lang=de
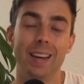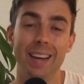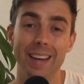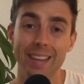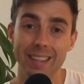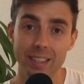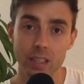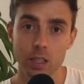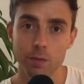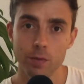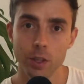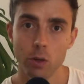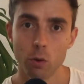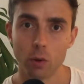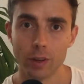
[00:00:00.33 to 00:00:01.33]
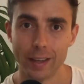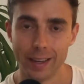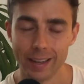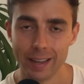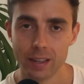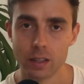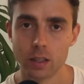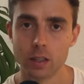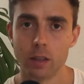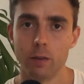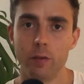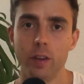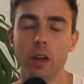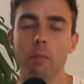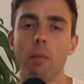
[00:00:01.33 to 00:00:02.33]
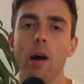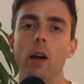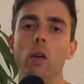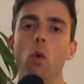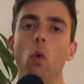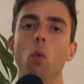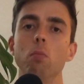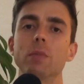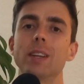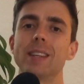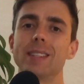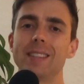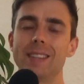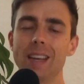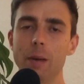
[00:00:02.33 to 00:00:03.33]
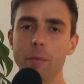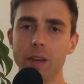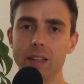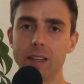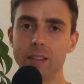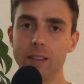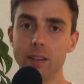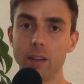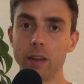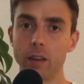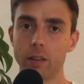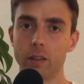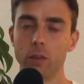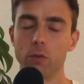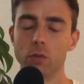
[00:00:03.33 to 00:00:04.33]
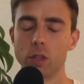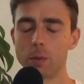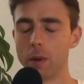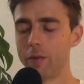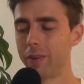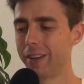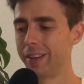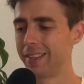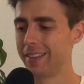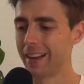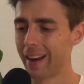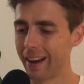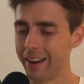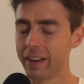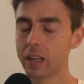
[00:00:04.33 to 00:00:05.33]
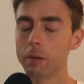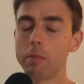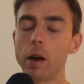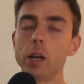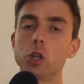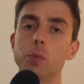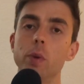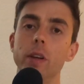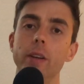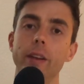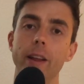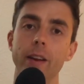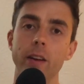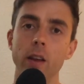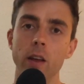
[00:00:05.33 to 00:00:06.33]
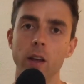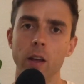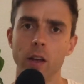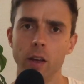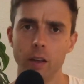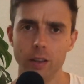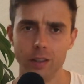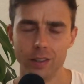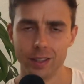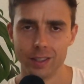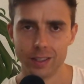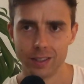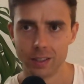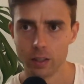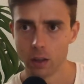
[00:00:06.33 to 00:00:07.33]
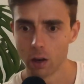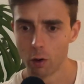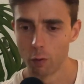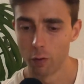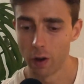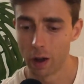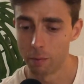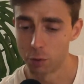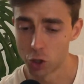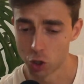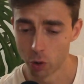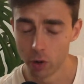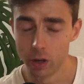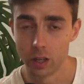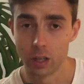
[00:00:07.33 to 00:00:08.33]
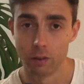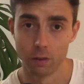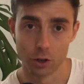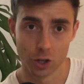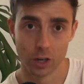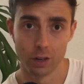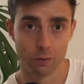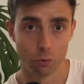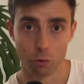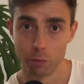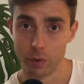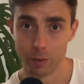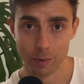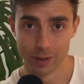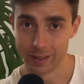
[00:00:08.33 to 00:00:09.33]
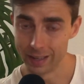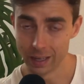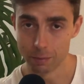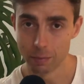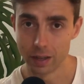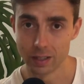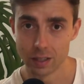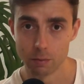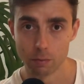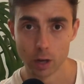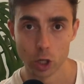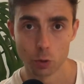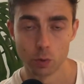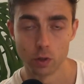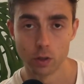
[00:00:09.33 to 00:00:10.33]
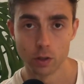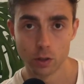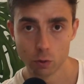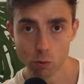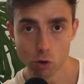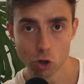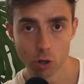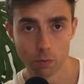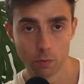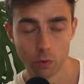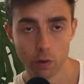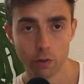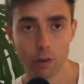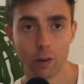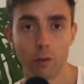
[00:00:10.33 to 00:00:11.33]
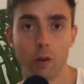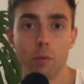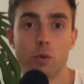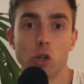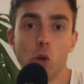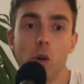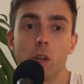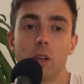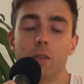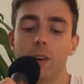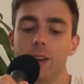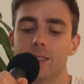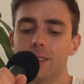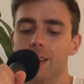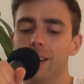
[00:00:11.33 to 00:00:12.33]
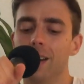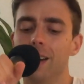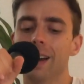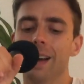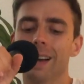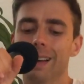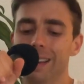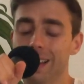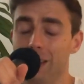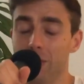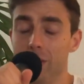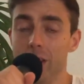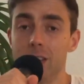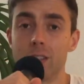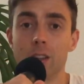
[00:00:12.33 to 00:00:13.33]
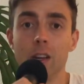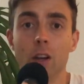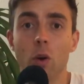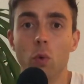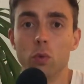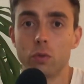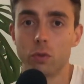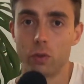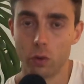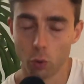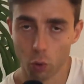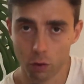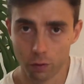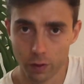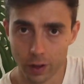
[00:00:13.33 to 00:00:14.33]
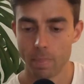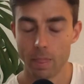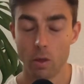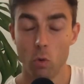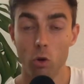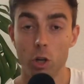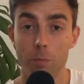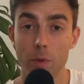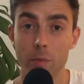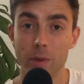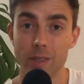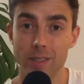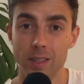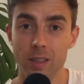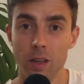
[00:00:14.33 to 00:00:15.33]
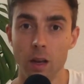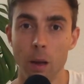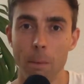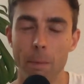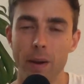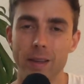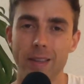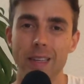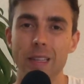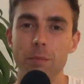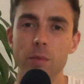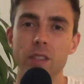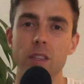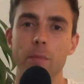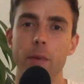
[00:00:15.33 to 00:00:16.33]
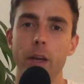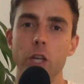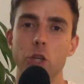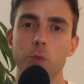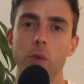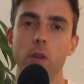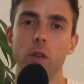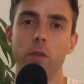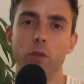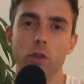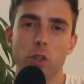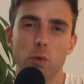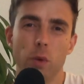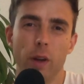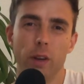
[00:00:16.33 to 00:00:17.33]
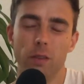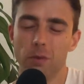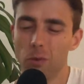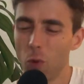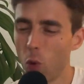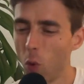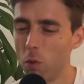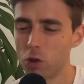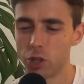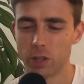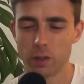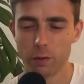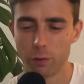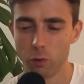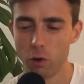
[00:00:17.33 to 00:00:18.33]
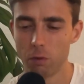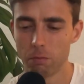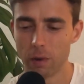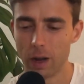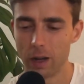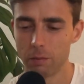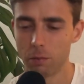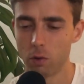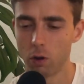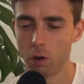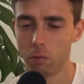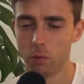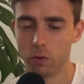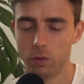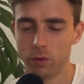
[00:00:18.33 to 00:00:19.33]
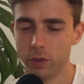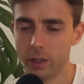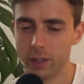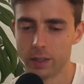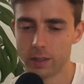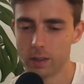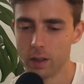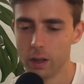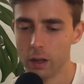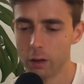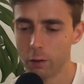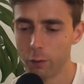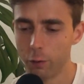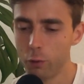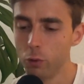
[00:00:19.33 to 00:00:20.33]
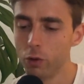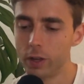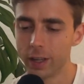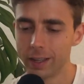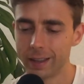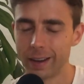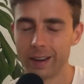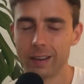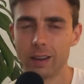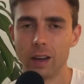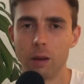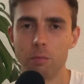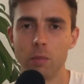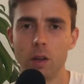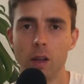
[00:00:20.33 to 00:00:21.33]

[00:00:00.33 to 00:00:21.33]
In diesem Video geht es wieder mal um das Thema der Tierrechte. Und zwar werde ich dir einige Beispiele nennen, in denen Tiere auf abscheuliche, wahrscheinlich wo du mir bei jedem einzelnen Beispiel zustimmen wirst, auf abscheuliche Weise gequält und unterdrückt werden. Und ich bin mir sicher, bei jedem dieser Beispiele wirst du ein komisches Gefühl im Magen bekommen und irgendwie das Gefühl, den Gedanken haben,